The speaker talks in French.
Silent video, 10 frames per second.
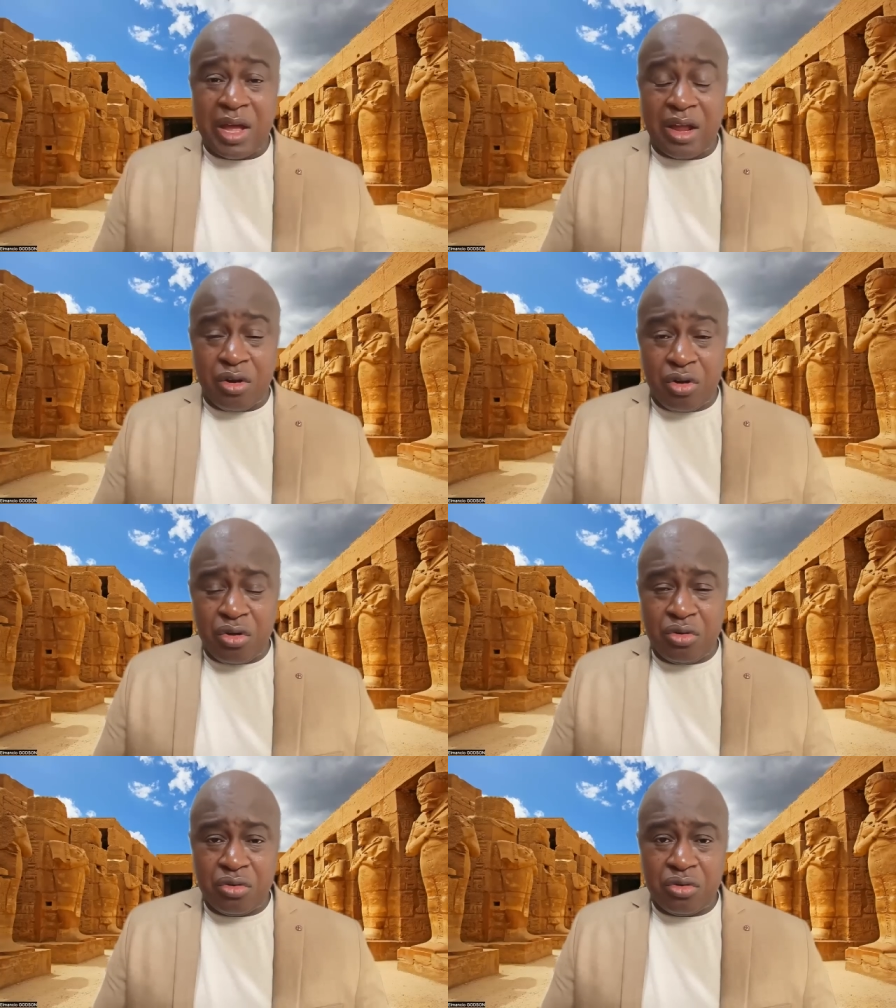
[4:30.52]

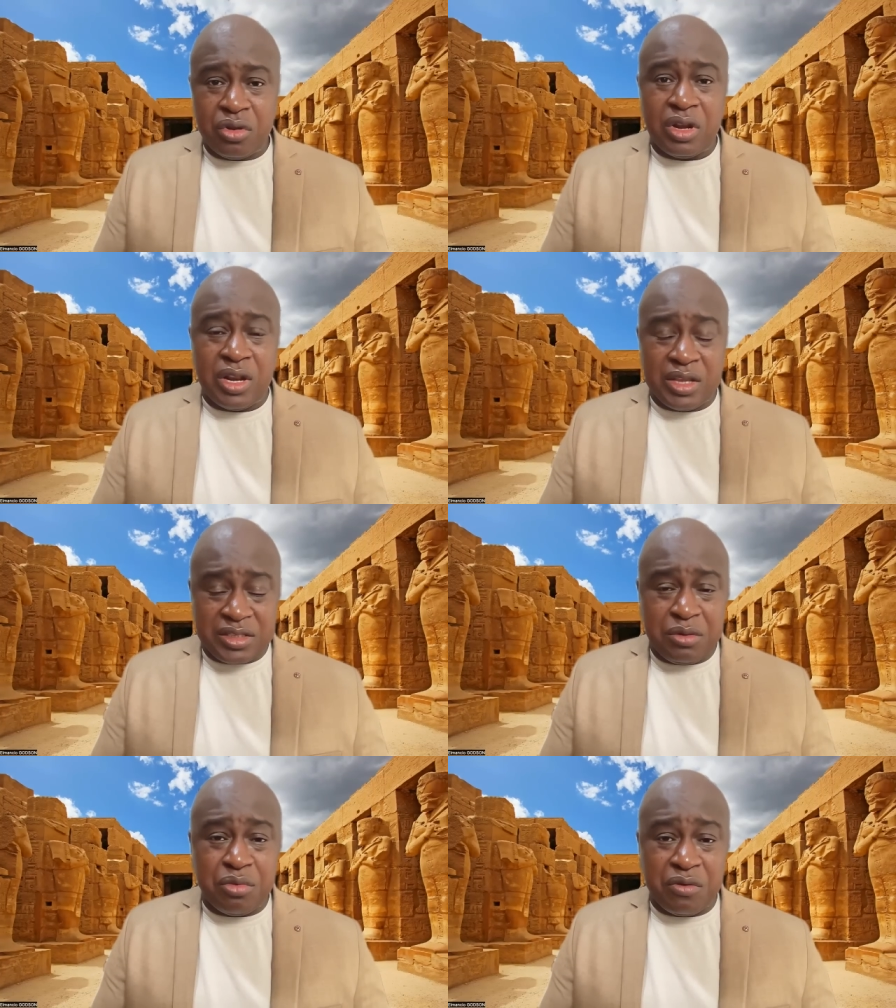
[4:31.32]
alors
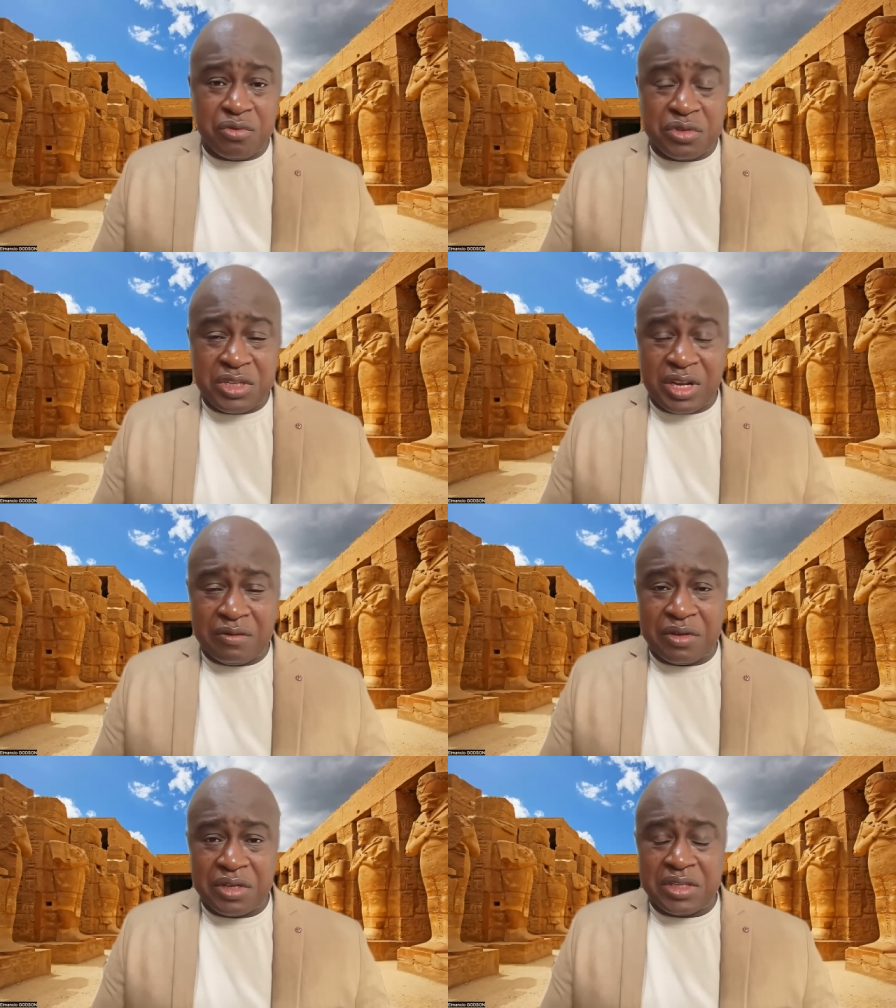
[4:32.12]
laissez-moi vous dire
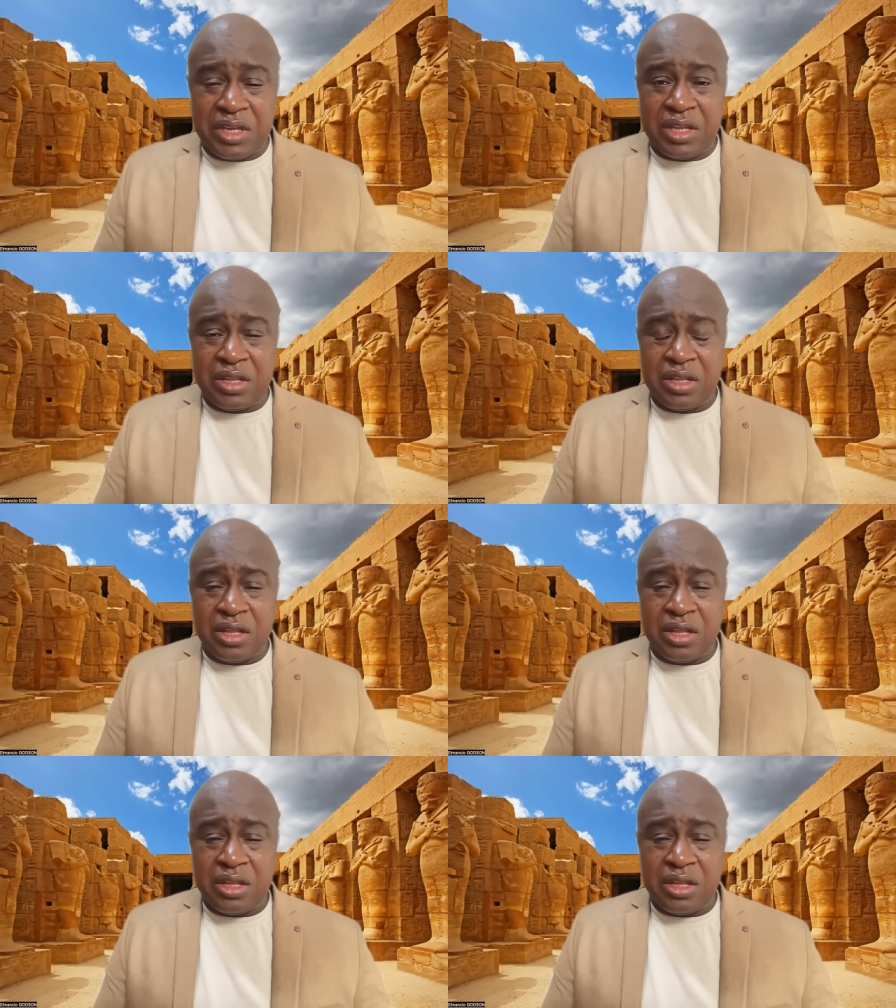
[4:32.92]
la vérité.